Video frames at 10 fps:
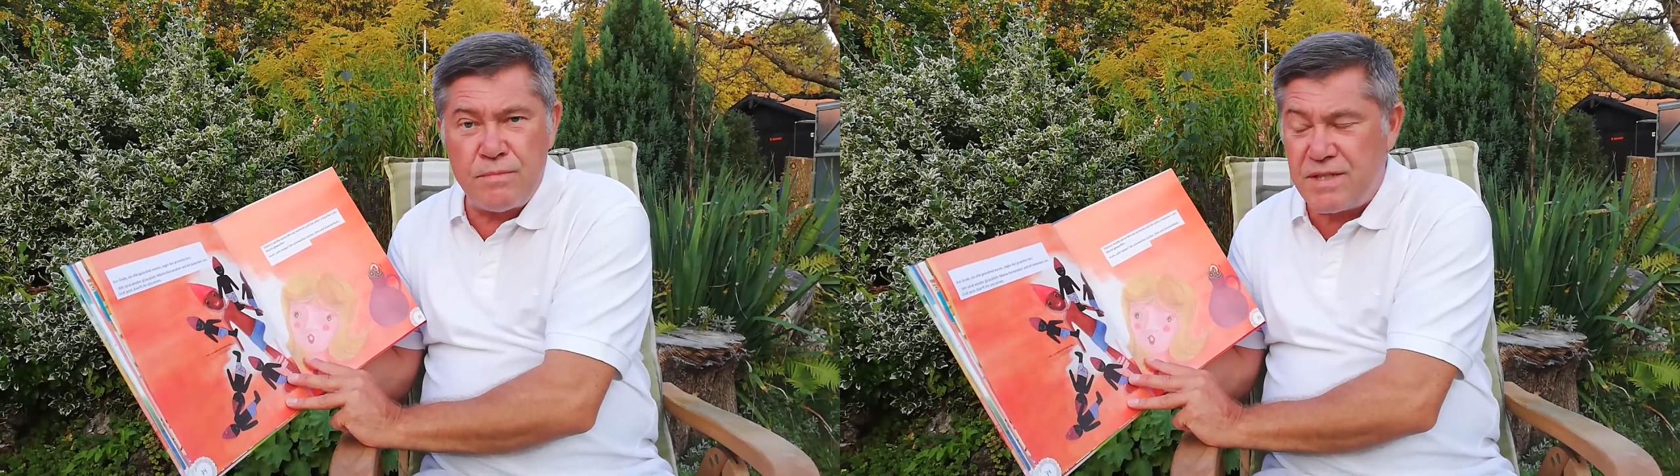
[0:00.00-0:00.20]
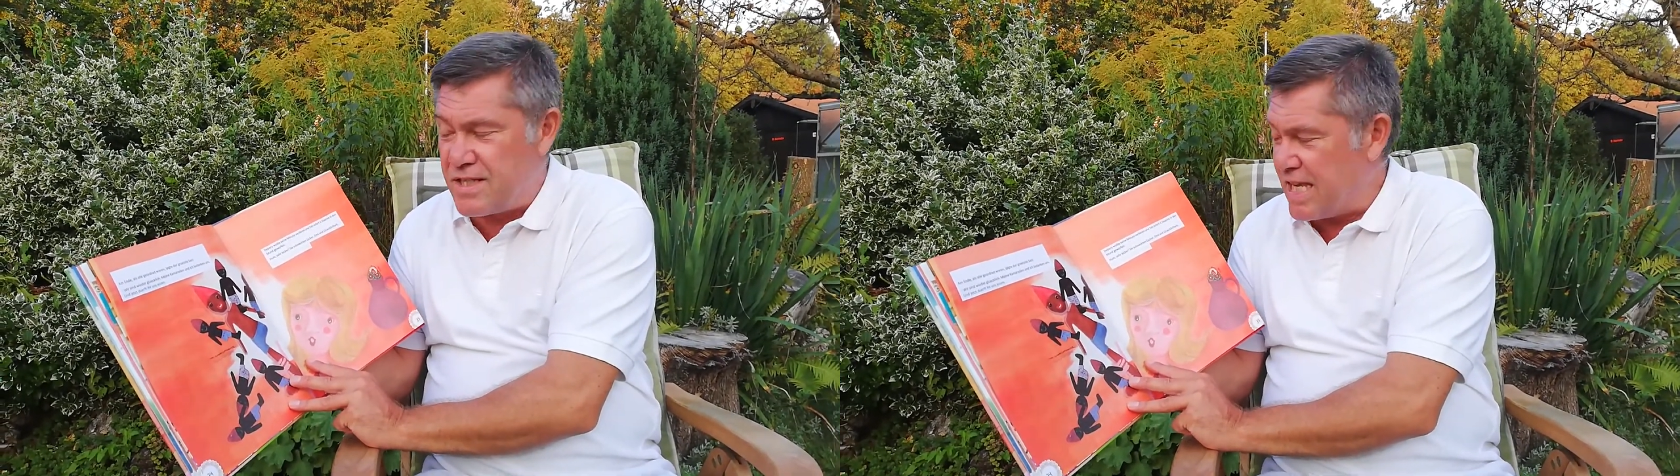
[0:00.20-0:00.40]

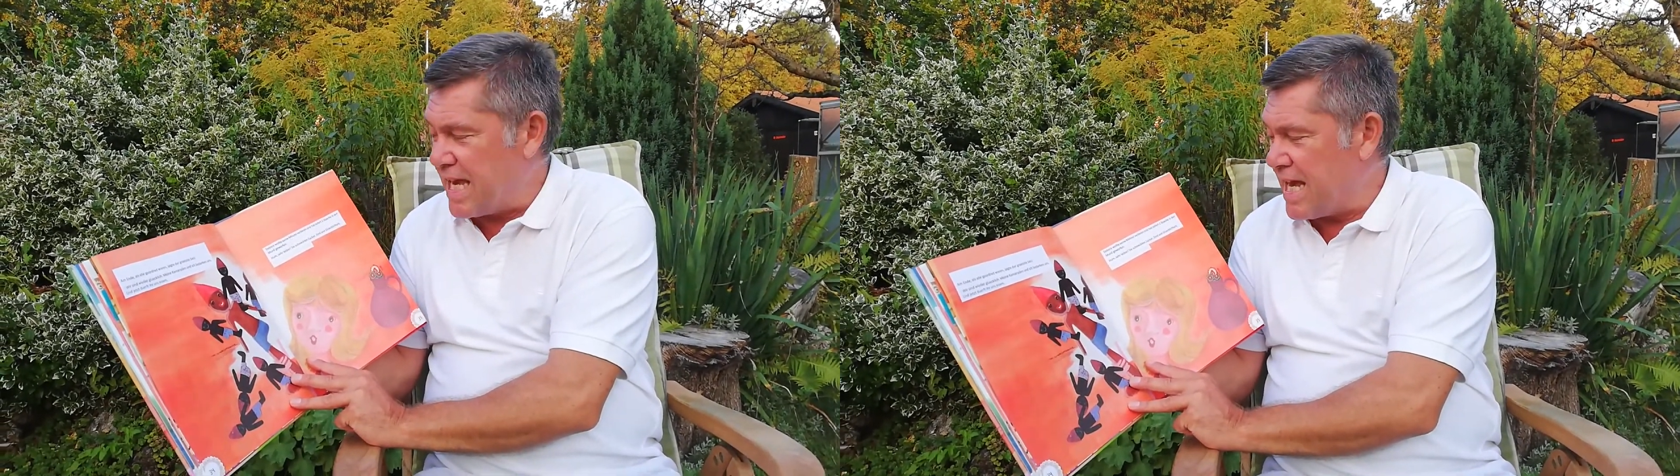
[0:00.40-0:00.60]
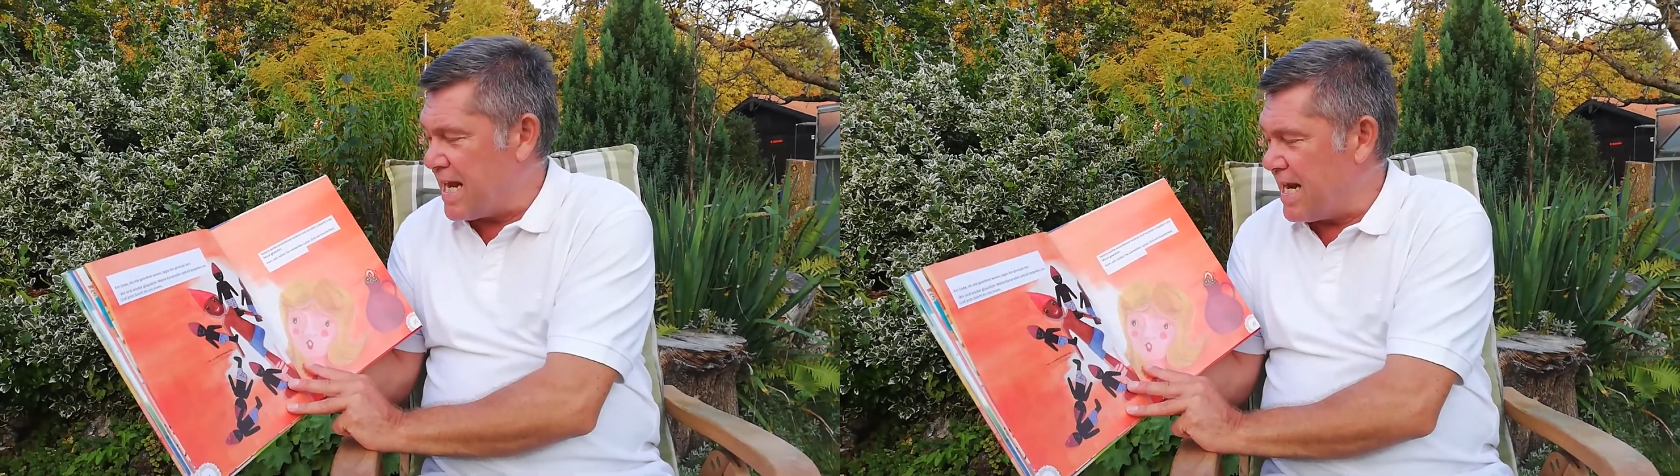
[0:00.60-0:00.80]

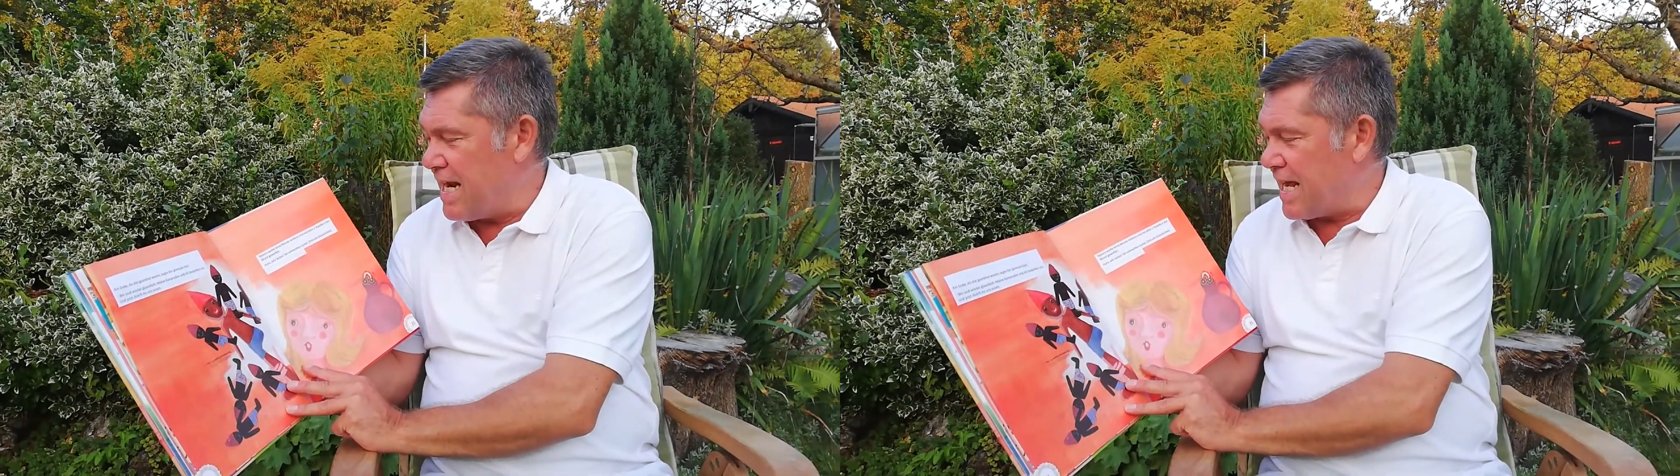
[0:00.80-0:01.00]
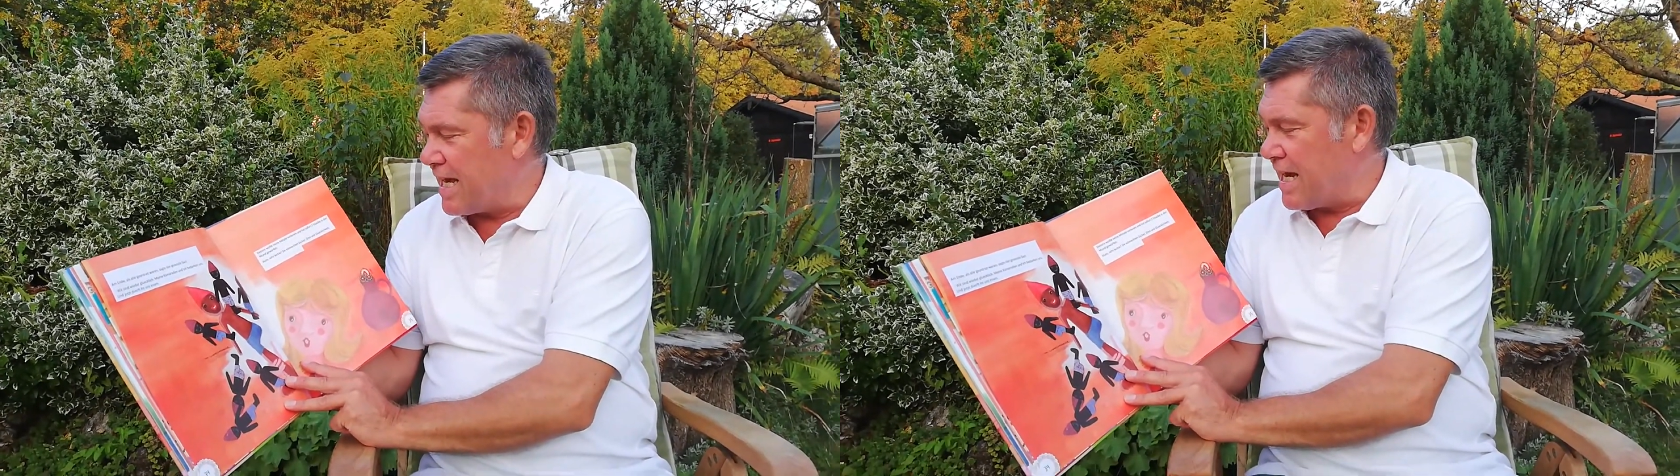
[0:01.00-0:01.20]
sehr
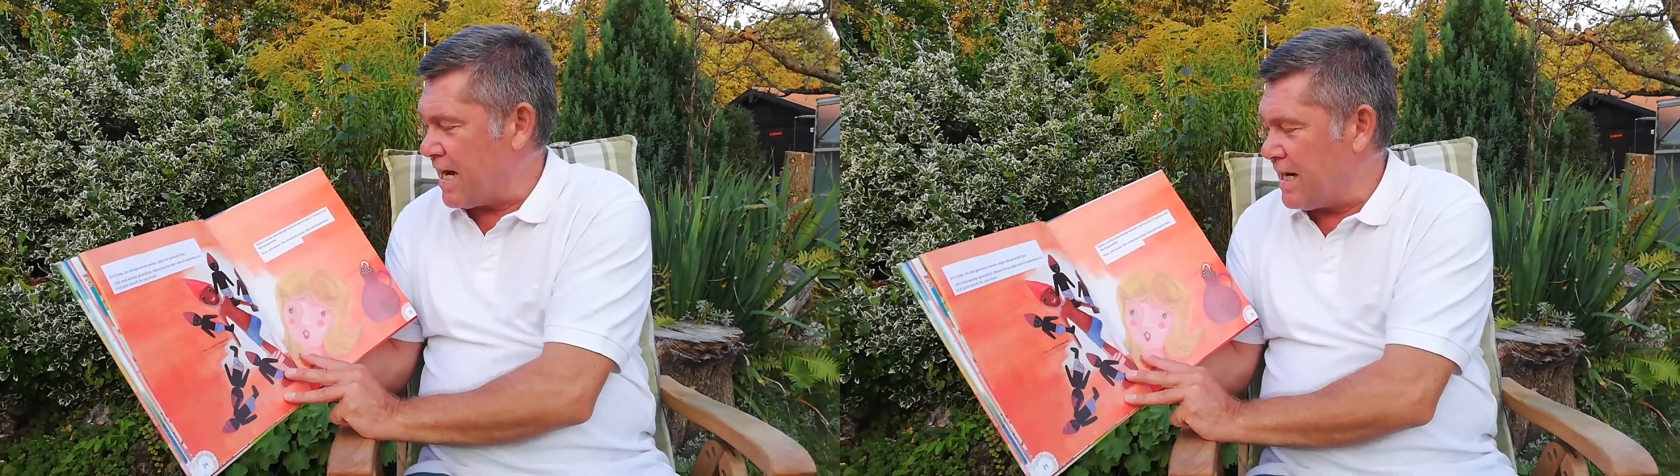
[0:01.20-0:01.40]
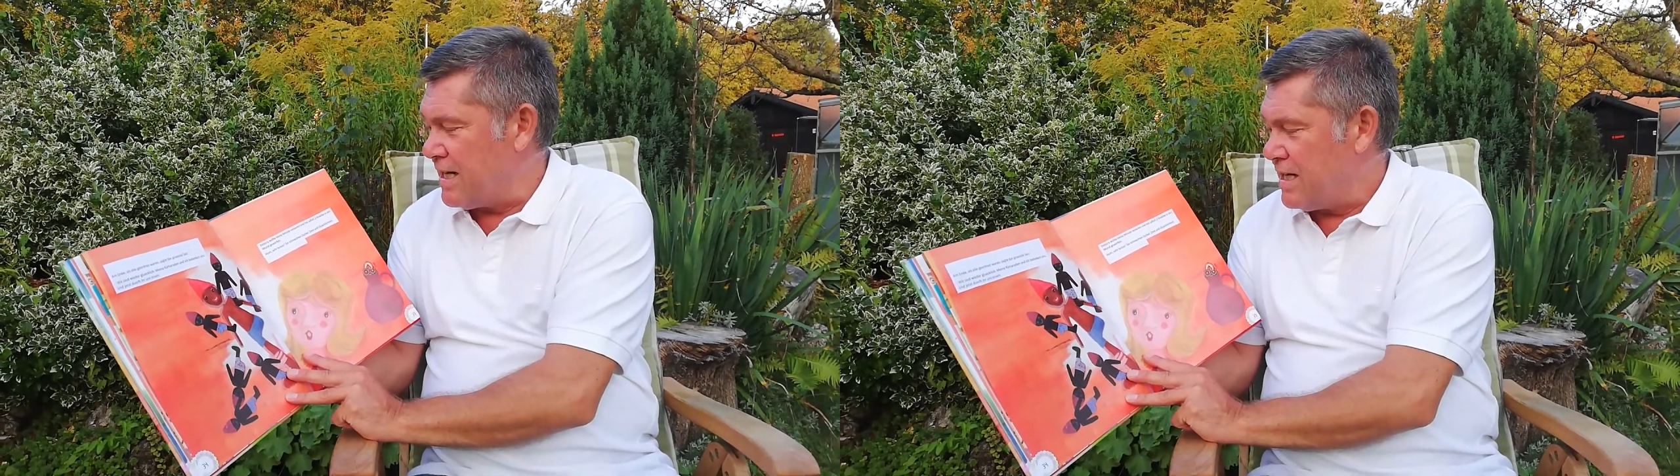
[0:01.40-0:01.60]
lecker.